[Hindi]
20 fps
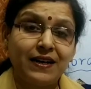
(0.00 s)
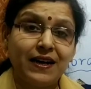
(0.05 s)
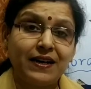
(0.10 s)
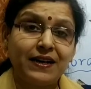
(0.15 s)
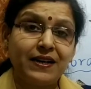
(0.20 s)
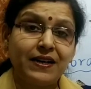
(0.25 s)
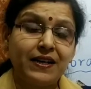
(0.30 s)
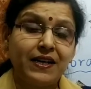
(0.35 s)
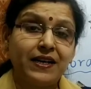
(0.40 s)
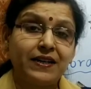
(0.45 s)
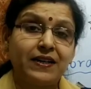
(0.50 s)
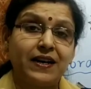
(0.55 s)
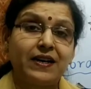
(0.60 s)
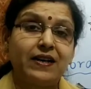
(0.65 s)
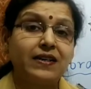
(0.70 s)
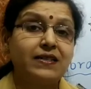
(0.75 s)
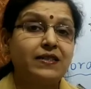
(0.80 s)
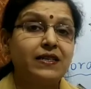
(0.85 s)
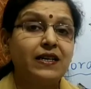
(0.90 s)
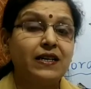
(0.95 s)
यानी कि
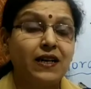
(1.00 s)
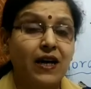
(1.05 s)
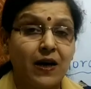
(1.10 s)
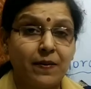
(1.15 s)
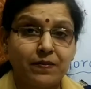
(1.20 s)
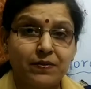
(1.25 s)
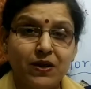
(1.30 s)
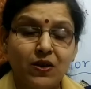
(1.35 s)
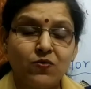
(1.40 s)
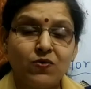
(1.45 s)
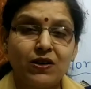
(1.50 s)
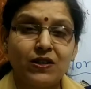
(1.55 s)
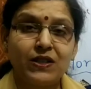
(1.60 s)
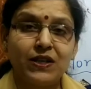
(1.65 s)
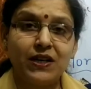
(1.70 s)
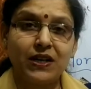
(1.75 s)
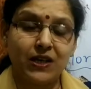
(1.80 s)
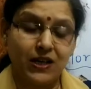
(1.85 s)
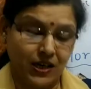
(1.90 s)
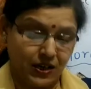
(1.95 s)
ठंड से कांपता हुआ
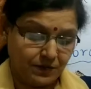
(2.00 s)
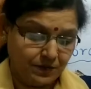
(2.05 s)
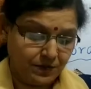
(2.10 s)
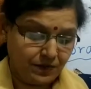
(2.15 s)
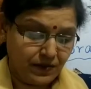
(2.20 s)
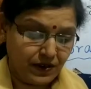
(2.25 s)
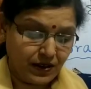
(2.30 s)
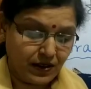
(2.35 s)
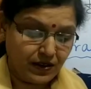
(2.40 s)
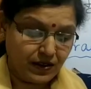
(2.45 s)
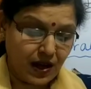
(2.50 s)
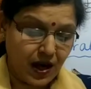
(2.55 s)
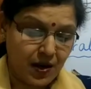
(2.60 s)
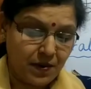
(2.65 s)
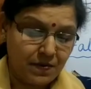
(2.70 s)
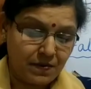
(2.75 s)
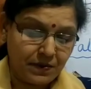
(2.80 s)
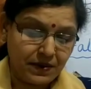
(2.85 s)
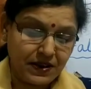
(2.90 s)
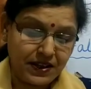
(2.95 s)
देखकर
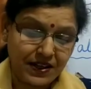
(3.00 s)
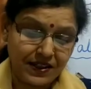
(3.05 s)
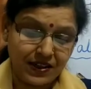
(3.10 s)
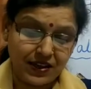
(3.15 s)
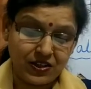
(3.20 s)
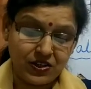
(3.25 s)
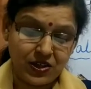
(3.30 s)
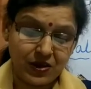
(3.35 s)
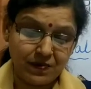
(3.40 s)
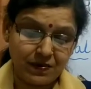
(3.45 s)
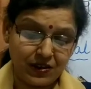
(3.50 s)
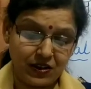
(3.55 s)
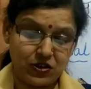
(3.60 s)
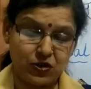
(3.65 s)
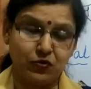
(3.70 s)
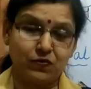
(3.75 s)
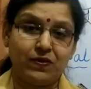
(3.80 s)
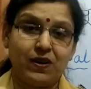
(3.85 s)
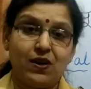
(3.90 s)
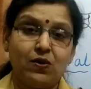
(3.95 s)
तम ईदृशम
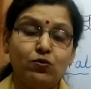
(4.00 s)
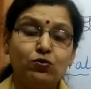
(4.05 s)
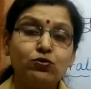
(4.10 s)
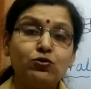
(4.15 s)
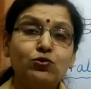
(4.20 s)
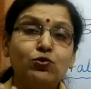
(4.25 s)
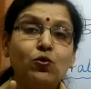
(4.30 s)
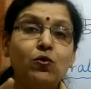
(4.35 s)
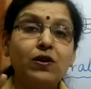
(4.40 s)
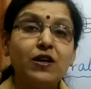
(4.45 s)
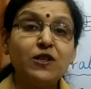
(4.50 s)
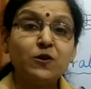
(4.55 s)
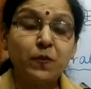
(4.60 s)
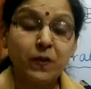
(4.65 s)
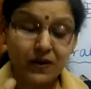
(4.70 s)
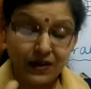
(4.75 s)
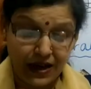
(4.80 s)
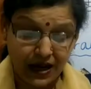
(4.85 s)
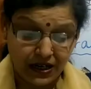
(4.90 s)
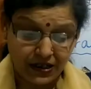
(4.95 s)
दृष्टवा उसको इस
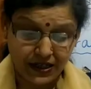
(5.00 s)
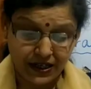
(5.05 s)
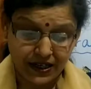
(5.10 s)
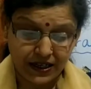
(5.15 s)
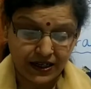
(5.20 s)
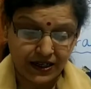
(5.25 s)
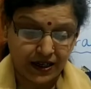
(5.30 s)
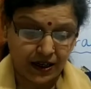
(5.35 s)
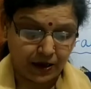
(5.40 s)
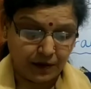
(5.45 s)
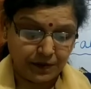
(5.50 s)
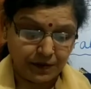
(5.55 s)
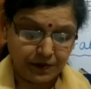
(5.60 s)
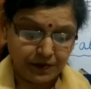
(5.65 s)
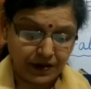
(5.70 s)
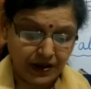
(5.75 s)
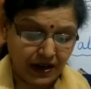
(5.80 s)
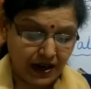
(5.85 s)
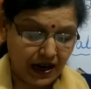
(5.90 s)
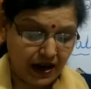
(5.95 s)
प्रकार देखकर
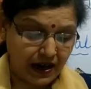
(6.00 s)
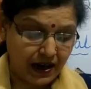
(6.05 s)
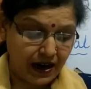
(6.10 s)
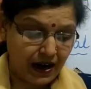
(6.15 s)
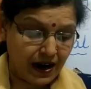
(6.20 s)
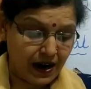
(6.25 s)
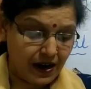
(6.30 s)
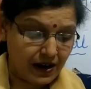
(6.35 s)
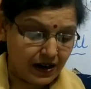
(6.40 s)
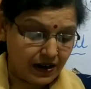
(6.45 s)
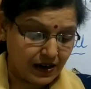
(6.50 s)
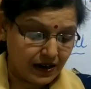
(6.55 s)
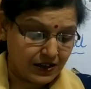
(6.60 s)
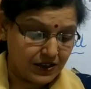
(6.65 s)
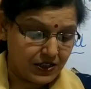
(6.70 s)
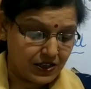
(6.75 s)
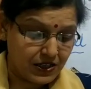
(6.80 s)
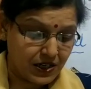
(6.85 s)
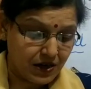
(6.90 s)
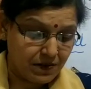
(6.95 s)
खगाह
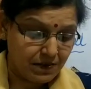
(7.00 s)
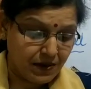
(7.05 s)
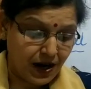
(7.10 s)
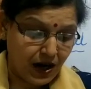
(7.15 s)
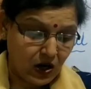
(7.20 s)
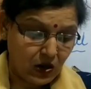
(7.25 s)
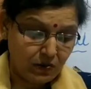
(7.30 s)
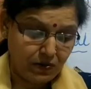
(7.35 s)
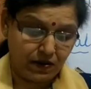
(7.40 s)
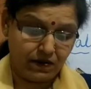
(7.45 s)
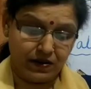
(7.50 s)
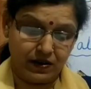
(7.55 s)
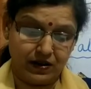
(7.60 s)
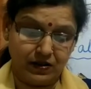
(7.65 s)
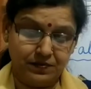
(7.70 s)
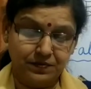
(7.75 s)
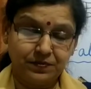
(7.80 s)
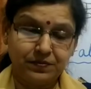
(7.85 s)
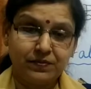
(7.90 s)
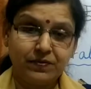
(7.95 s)
कष्टम
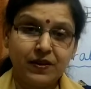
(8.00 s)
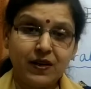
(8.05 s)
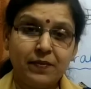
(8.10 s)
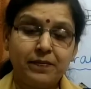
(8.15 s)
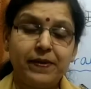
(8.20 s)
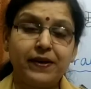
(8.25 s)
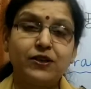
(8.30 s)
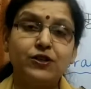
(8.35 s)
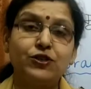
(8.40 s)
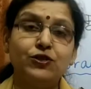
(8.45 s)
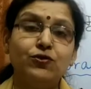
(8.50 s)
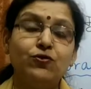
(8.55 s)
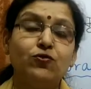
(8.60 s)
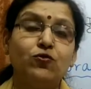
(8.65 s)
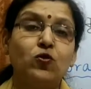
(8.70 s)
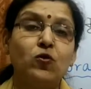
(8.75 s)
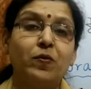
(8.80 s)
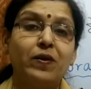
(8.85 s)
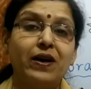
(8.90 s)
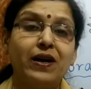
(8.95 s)
अनुभवन पक्षियों
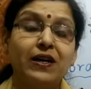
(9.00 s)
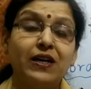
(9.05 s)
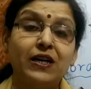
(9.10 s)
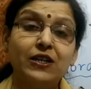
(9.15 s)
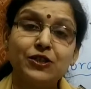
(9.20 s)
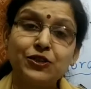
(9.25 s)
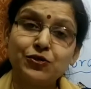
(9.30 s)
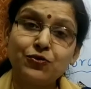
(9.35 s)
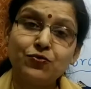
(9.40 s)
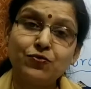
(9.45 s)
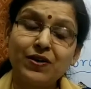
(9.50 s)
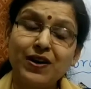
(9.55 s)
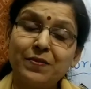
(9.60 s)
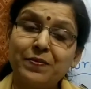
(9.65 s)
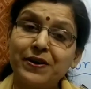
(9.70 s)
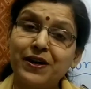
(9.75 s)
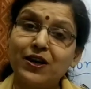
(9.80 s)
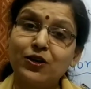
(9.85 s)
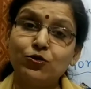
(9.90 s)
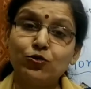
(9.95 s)
को बड़ा कष्ट हुआ
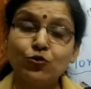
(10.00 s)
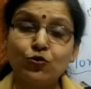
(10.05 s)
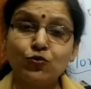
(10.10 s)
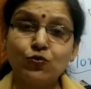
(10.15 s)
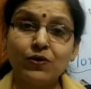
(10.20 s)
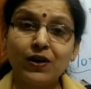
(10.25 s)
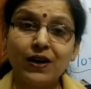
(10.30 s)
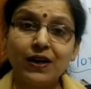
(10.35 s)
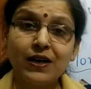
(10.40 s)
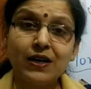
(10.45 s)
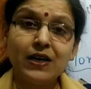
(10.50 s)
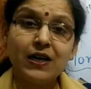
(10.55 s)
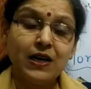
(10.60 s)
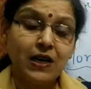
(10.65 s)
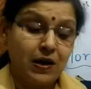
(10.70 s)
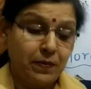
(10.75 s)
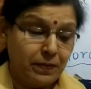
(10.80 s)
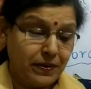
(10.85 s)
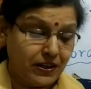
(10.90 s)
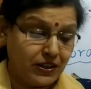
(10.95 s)
बड़ा दुख हुआ
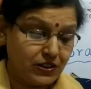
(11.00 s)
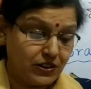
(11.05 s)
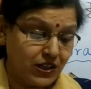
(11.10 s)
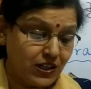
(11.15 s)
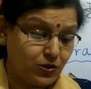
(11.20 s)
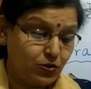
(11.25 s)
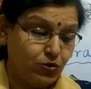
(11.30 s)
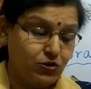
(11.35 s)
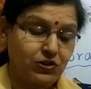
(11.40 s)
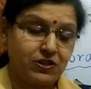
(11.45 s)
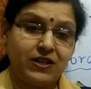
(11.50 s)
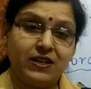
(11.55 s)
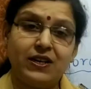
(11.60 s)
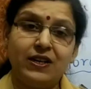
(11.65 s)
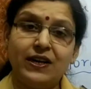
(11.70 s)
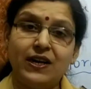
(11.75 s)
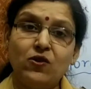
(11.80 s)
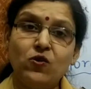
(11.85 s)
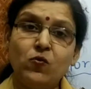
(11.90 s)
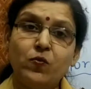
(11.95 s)
पक्षी सोचने
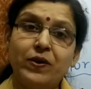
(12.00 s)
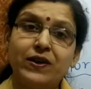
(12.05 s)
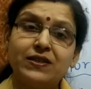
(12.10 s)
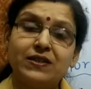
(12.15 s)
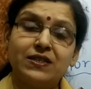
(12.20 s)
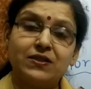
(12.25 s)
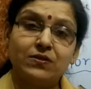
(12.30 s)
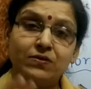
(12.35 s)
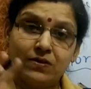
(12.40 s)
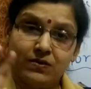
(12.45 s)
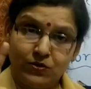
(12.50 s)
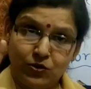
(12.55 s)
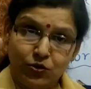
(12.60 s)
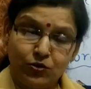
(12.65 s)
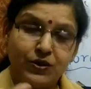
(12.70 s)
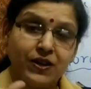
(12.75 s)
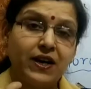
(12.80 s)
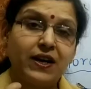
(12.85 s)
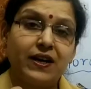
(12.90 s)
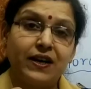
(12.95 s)
लगे ऊपर से जो जो
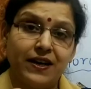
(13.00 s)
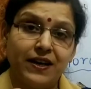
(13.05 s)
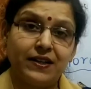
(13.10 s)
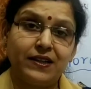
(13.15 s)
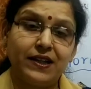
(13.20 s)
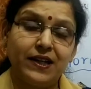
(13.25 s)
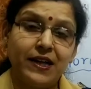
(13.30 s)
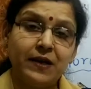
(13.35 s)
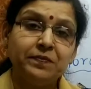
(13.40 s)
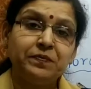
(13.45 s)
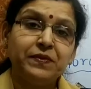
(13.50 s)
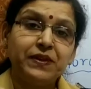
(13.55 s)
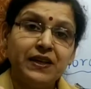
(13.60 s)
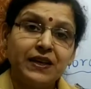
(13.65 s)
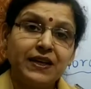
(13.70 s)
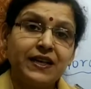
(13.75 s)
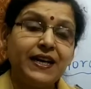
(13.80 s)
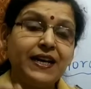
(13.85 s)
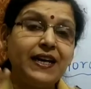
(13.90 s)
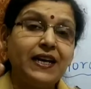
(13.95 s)
देख रहे थे
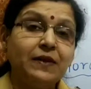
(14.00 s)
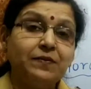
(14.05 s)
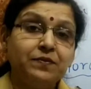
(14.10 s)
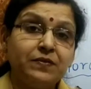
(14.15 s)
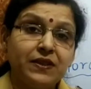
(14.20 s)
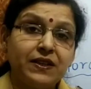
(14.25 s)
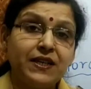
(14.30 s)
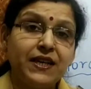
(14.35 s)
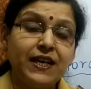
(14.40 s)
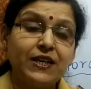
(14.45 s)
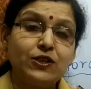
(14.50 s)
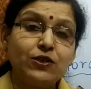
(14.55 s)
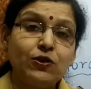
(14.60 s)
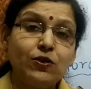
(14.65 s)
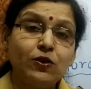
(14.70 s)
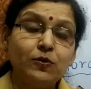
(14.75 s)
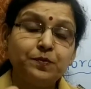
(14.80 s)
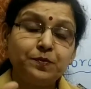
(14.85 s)
कि ये जो